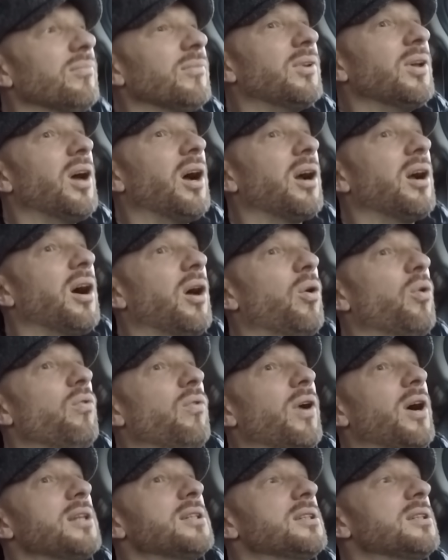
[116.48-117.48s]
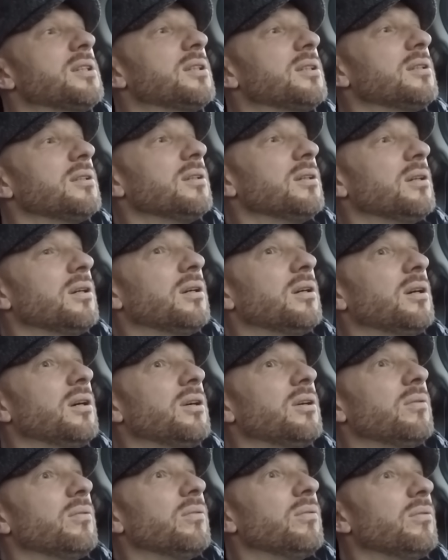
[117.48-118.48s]
Так, а у вас...
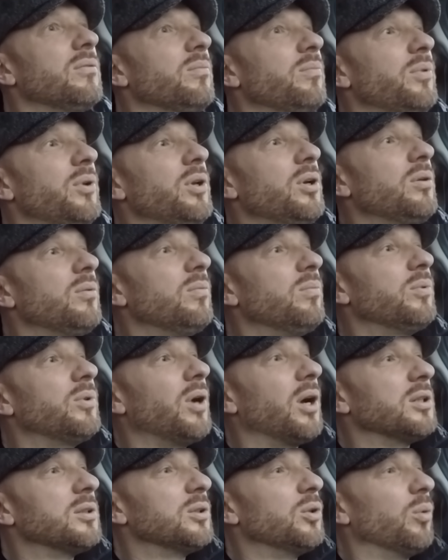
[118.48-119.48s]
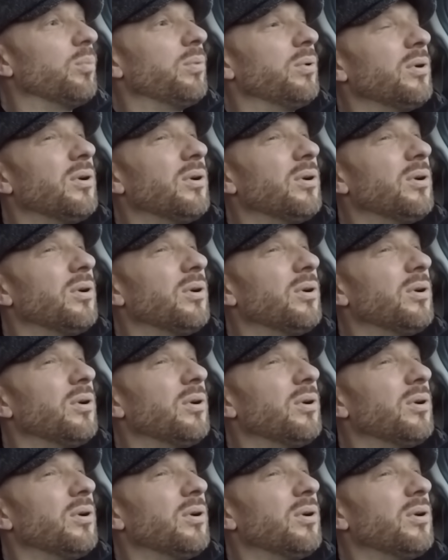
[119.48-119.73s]
Э, так, стоп.